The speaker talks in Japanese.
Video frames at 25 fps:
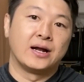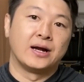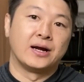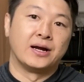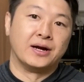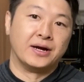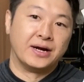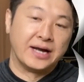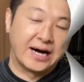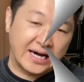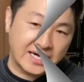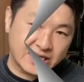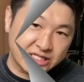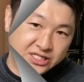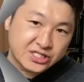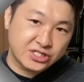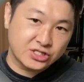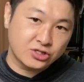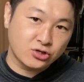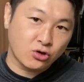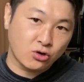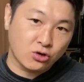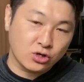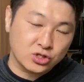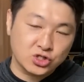
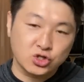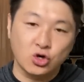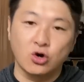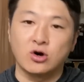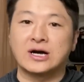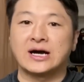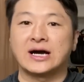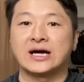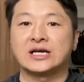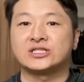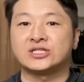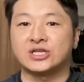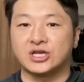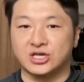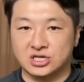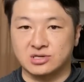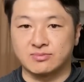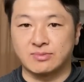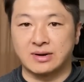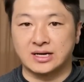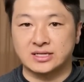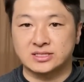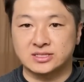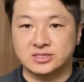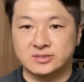ランジを紹介していき
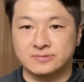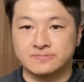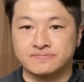ます